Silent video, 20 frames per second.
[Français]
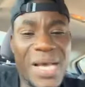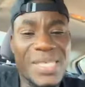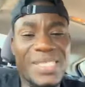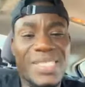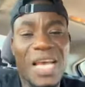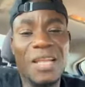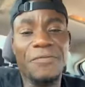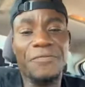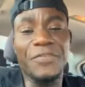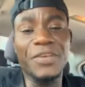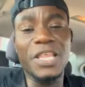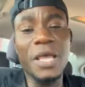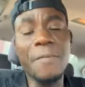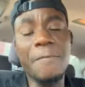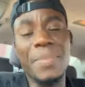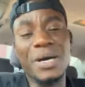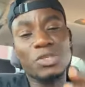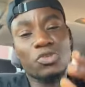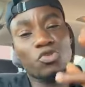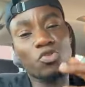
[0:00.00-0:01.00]
pas cette vie
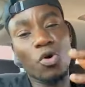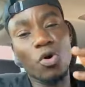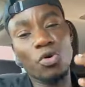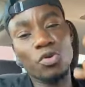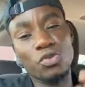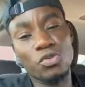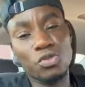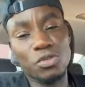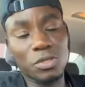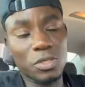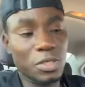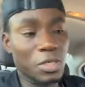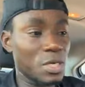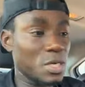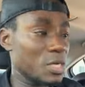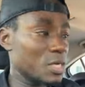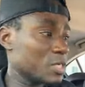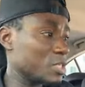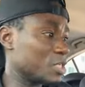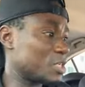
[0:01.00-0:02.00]
de mensonge.
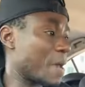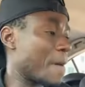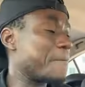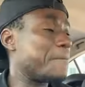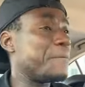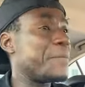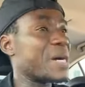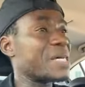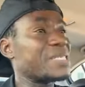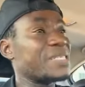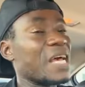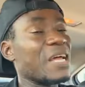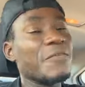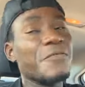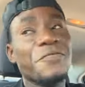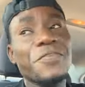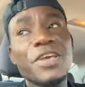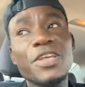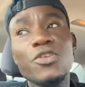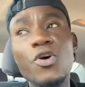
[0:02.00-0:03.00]
J'aime pas
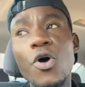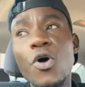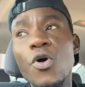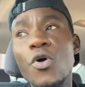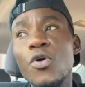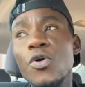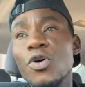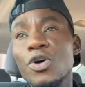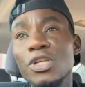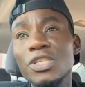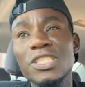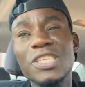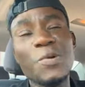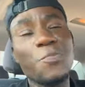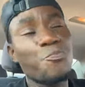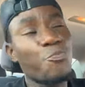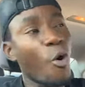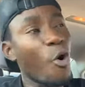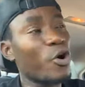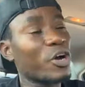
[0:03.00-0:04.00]
cette vie de
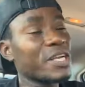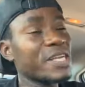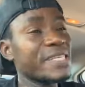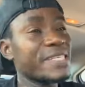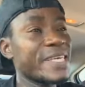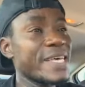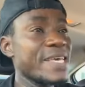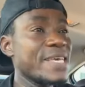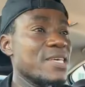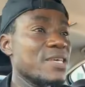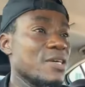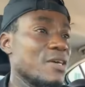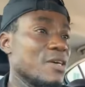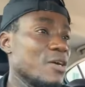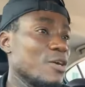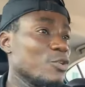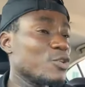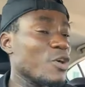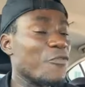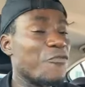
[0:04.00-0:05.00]
d'hypocrisie,
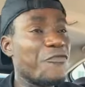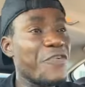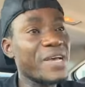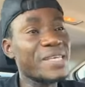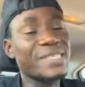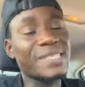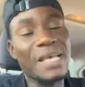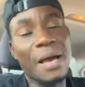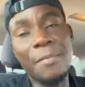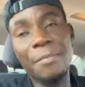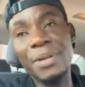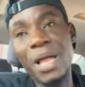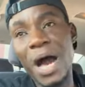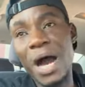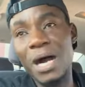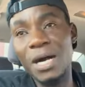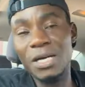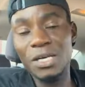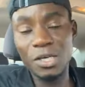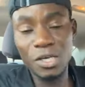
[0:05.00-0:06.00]
de faire
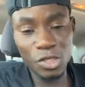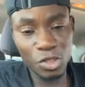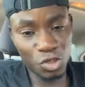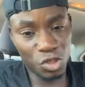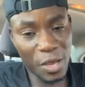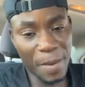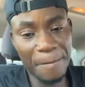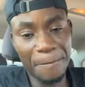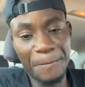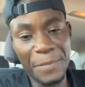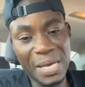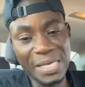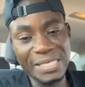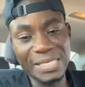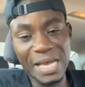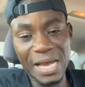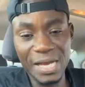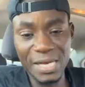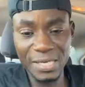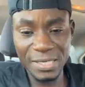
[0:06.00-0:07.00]
semblant. J'aime
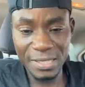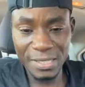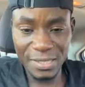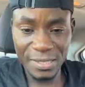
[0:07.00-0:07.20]
pas ça.